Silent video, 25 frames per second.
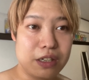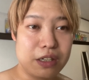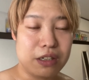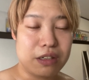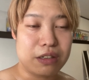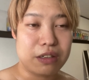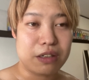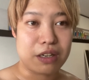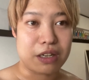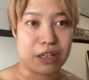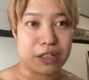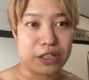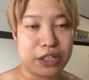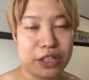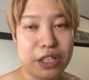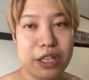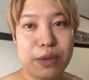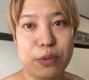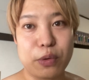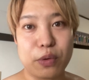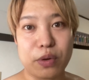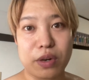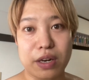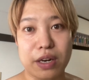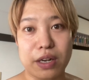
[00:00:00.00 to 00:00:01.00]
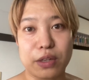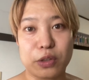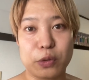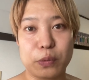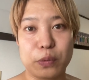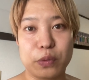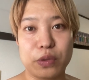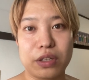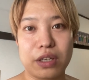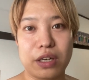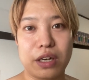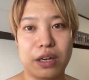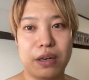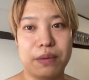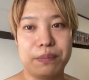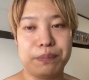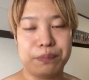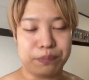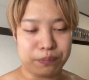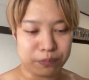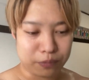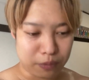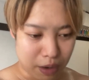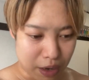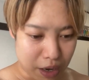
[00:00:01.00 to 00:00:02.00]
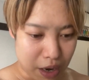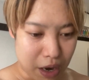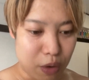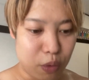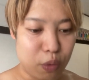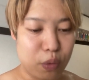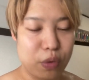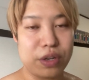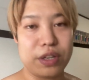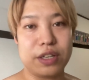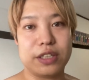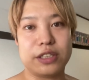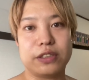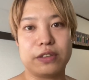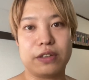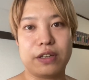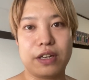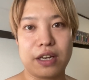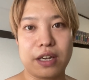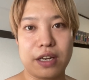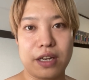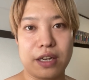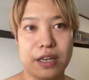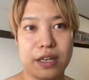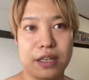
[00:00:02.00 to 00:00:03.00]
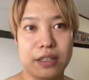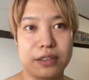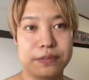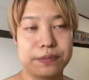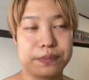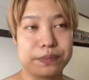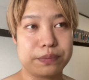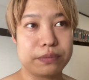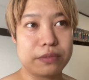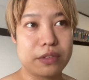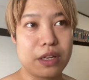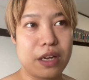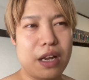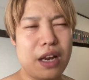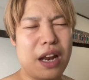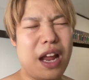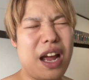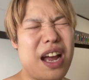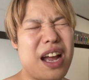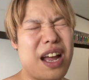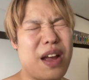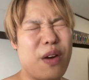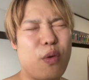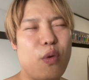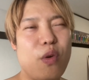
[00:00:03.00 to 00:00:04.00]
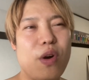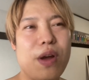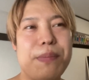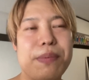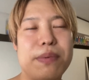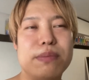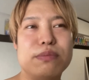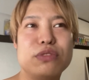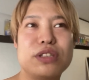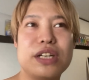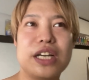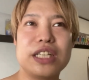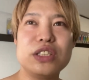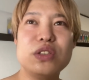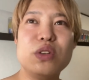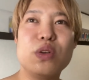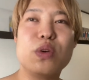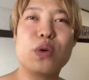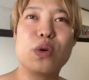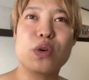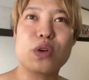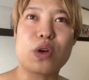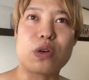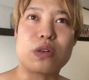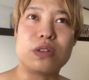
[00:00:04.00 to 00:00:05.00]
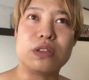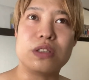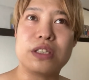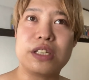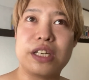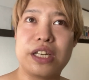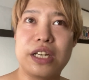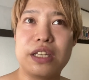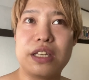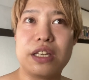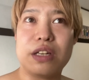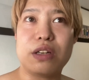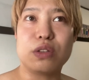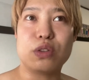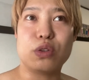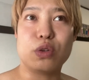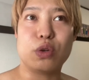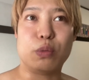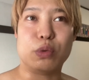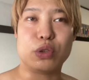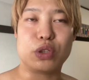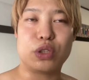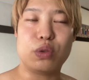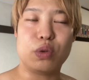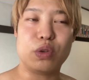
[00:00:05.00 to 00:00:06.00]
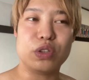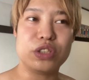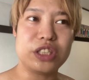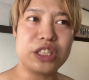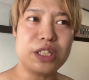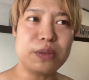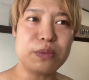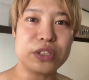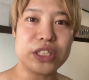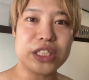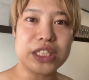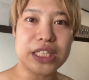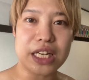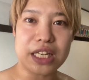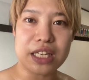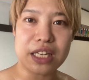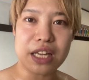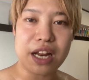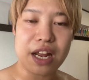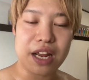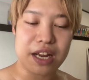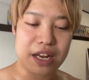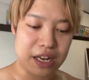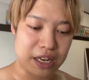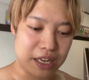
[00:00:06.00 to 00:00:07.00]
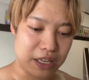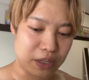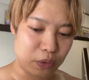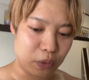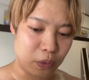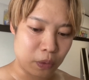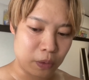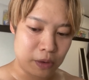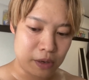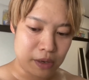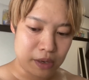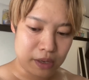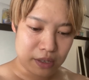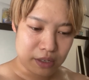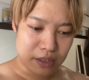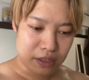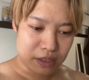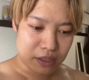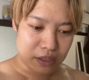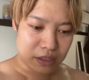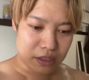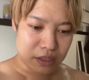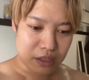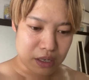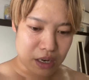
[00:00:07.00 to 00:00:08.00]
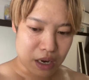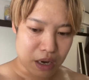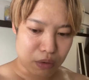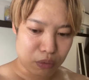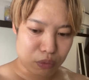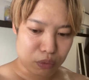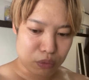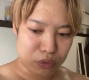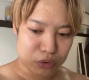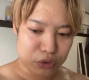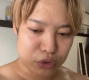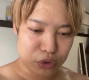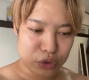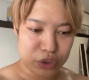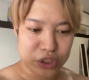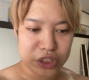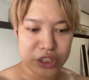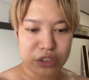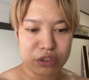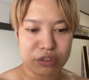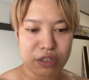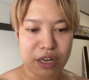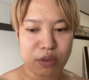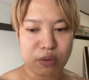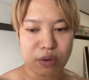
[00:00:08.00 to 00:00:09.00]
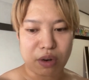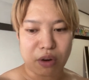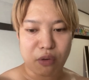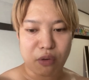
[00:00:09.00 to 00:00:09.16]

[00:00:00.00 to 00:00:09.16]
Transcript: なんか聞いてみようかなと思ったら、うん、まあかっこいいですよね。なんかこうやっぱ昔の浪曲聴いてるともうどうしても仕方ないんやけど、あの、中心蔵とか